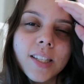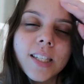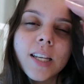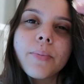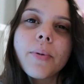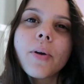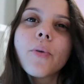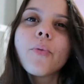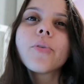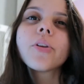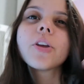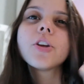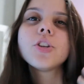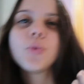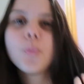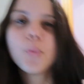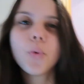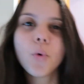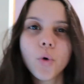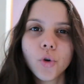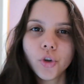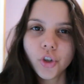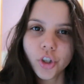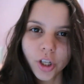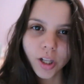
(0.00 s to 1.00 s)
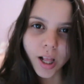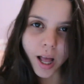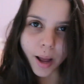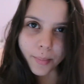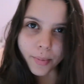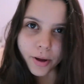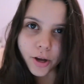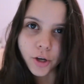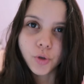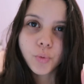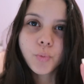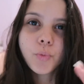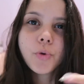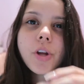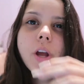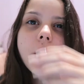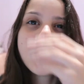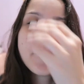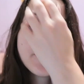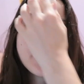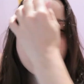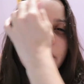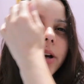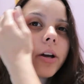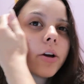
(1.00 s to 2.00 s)
fazer minha unha, tipo, cutilar mesmo e
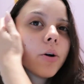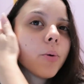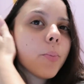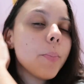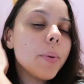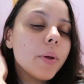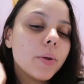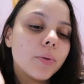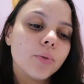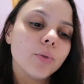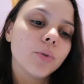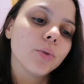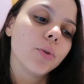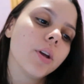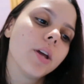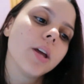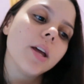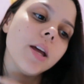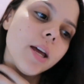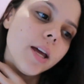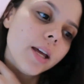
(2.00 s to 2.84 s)
amanhã eu pinto.